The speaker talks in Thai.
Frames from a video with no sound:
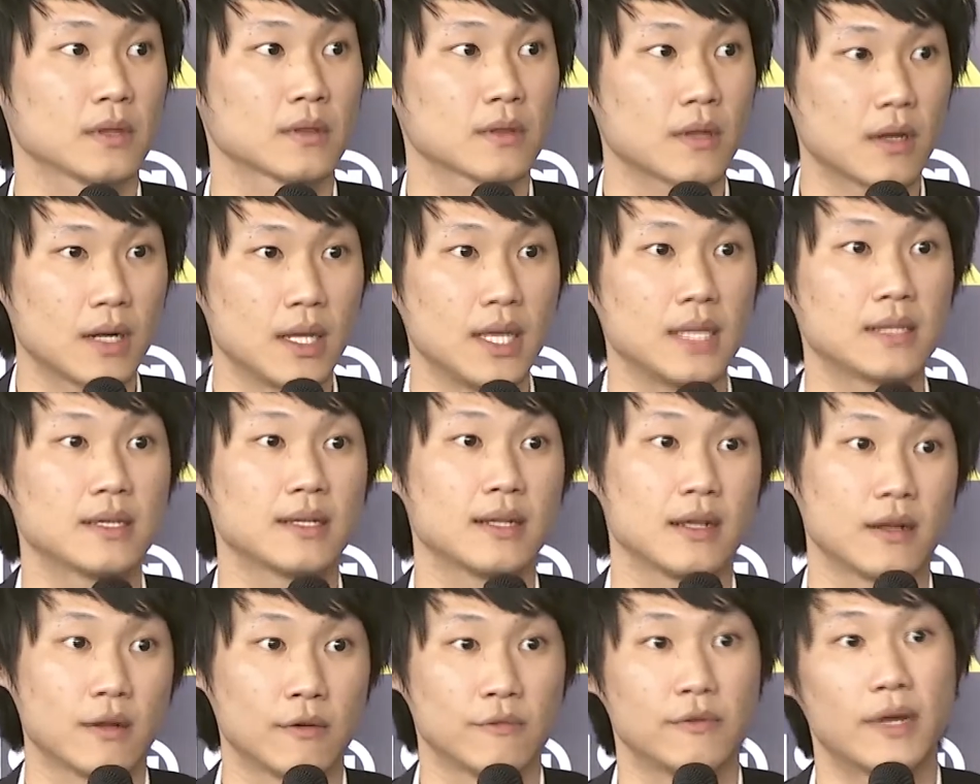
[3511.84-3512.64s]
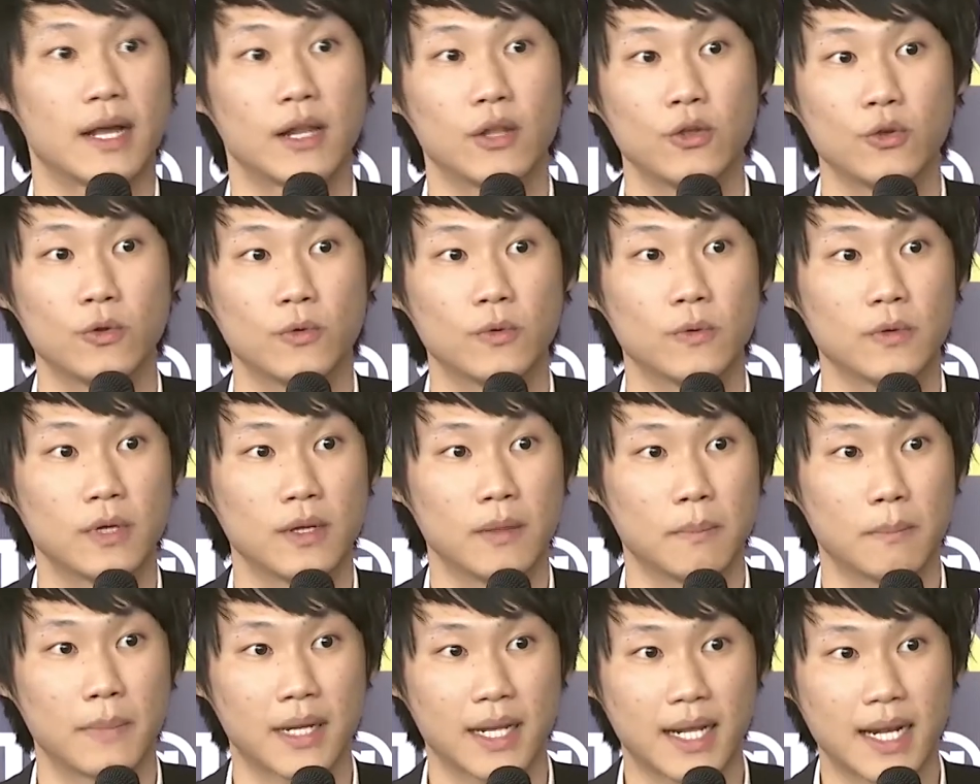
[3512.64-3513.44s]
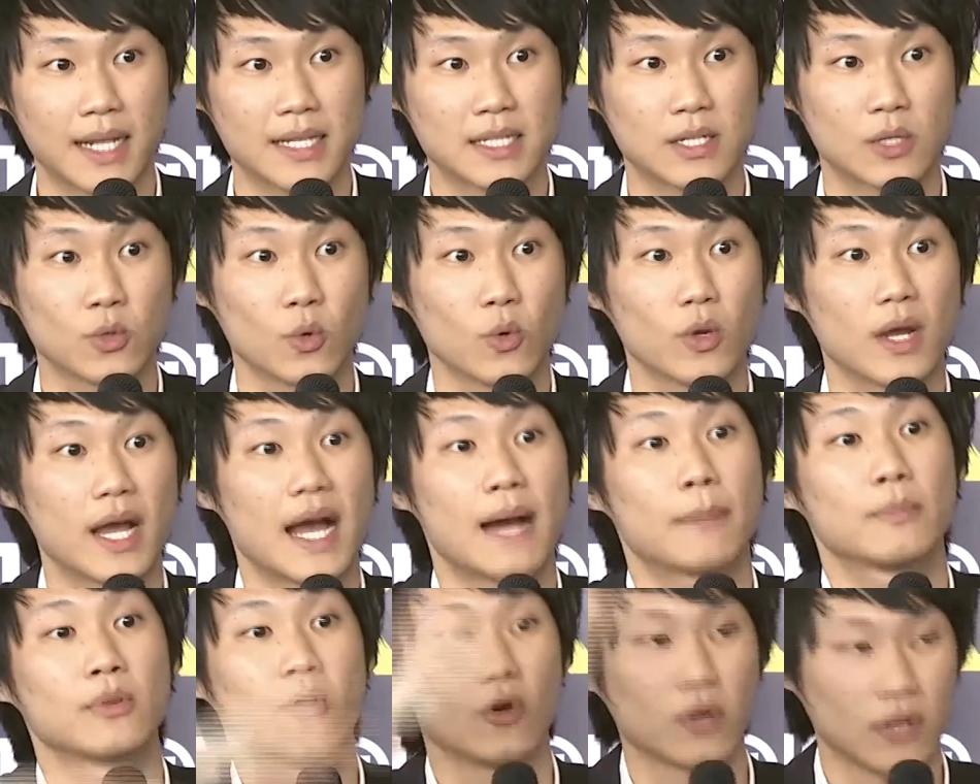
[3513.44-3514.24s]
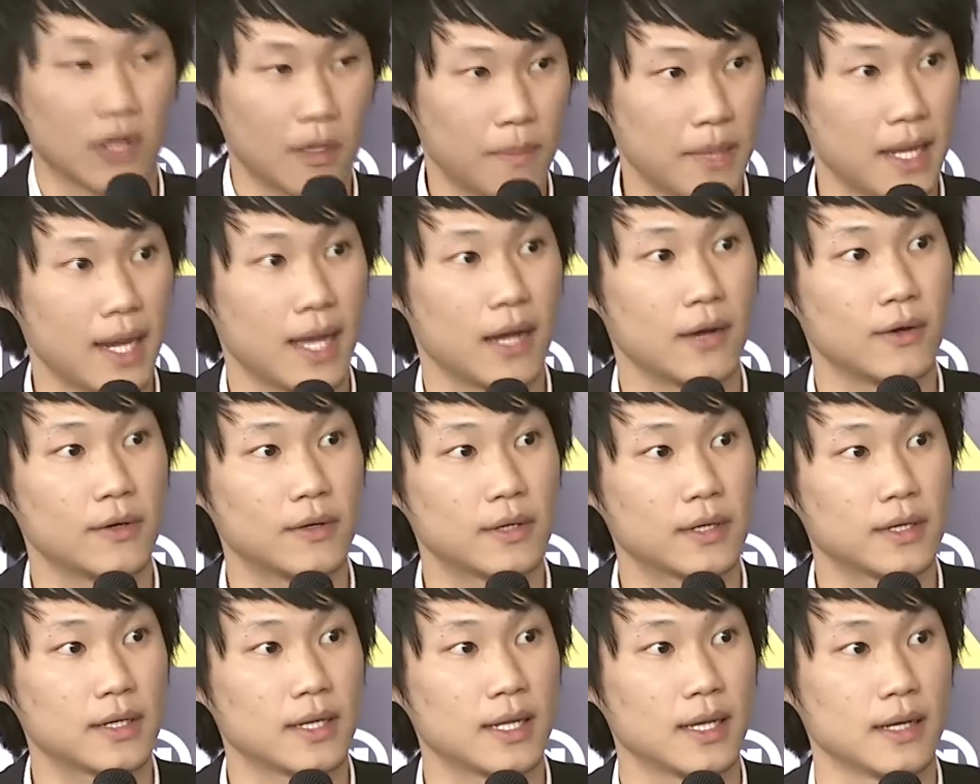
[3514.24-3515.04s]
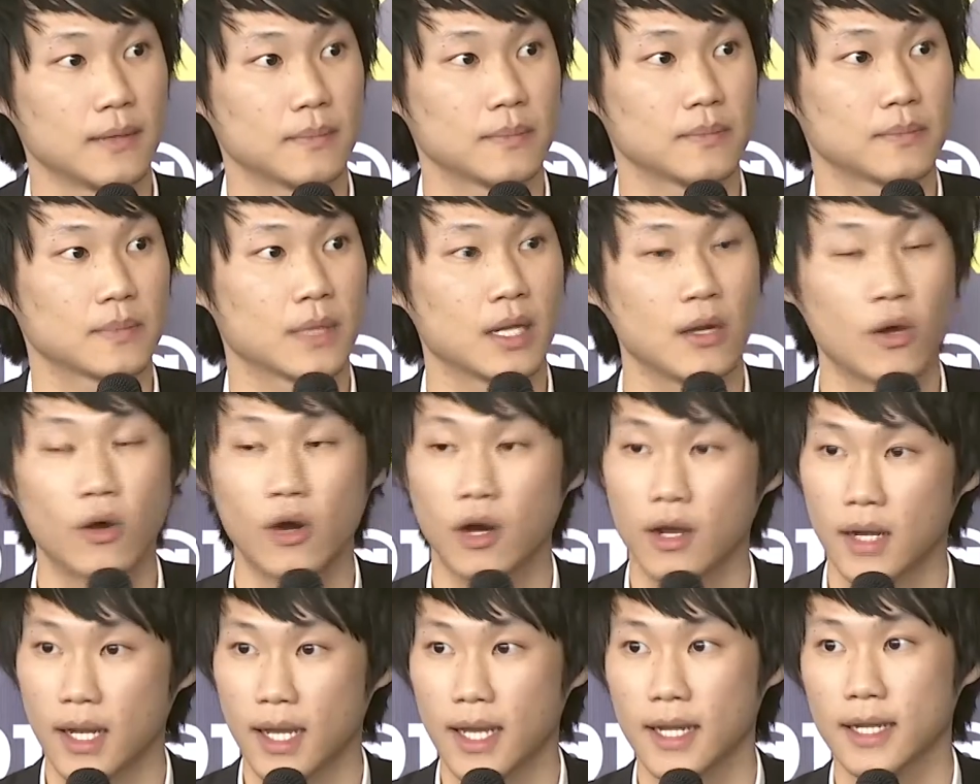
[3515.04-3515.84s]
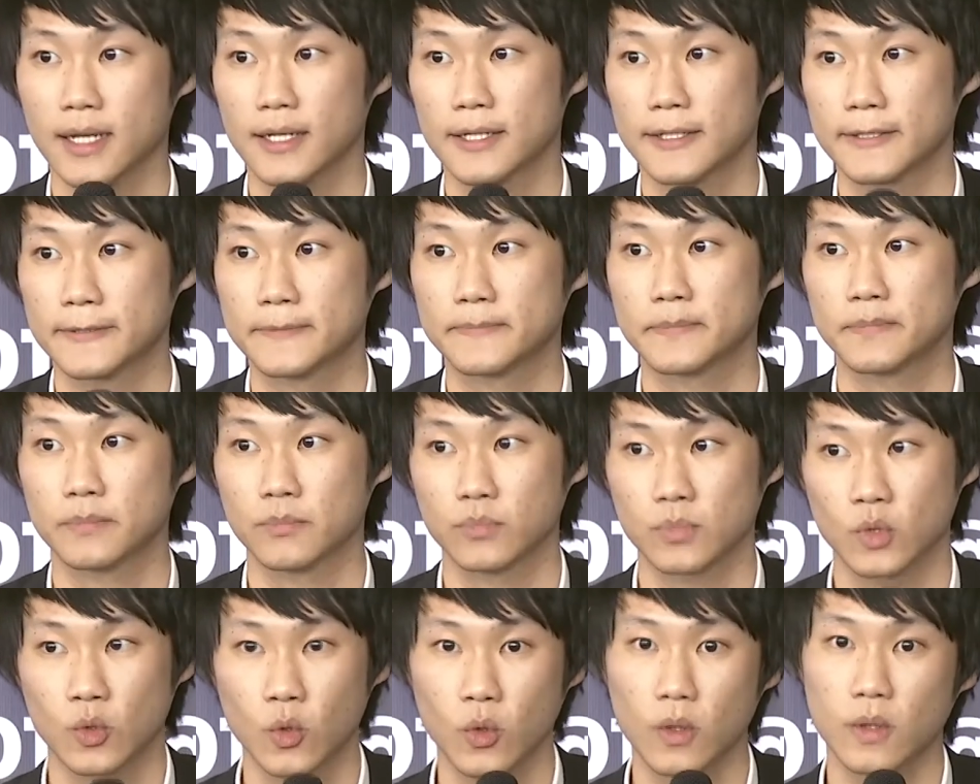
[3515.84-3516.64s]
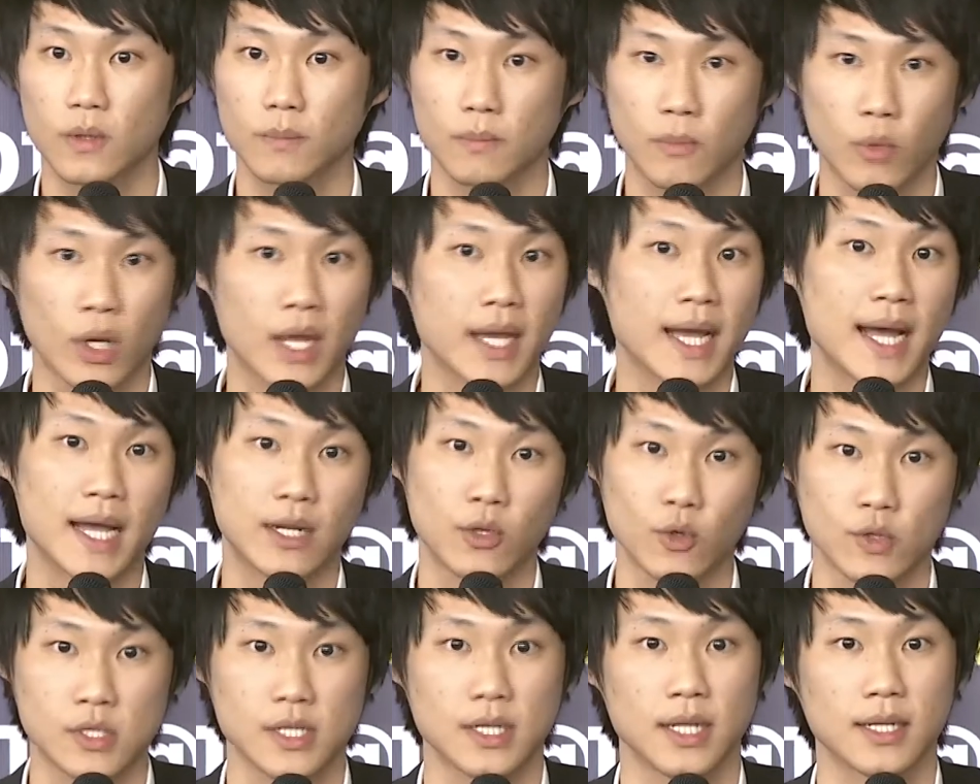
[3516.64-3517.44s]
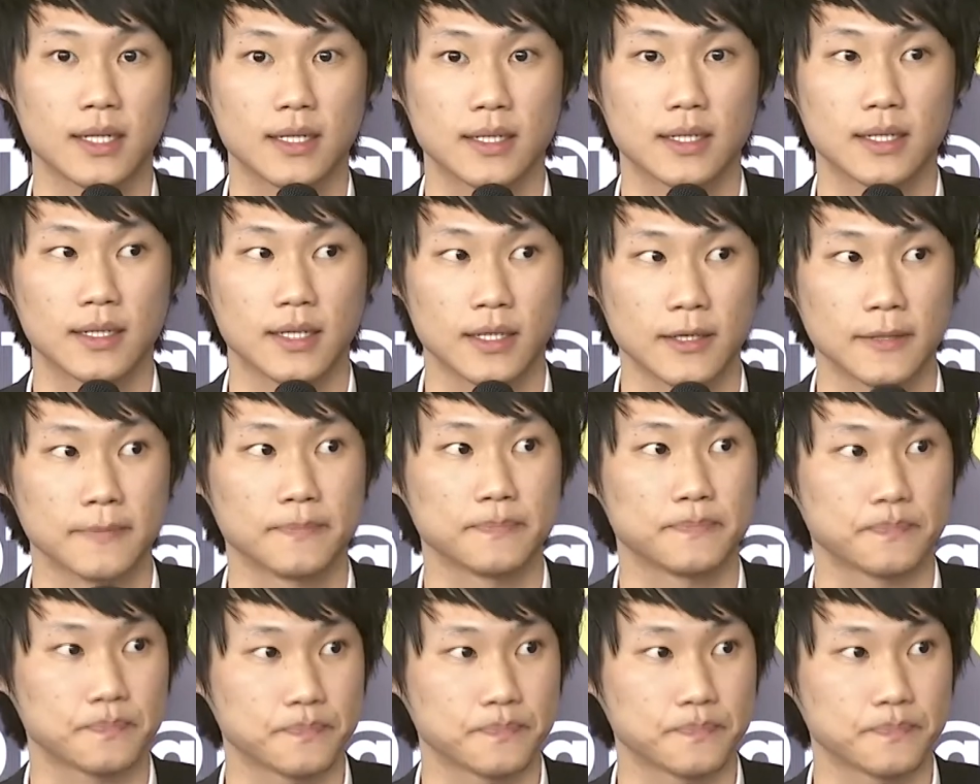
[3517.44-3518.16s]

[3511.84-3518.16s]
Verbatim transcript: ตอนนี้ Internet of Value มันกำลังจะถูกอัปโหลดเข้าไปแล้วนะครับในโลกออนไลน์ทุกมูลค่าทุกชนิดนะครับ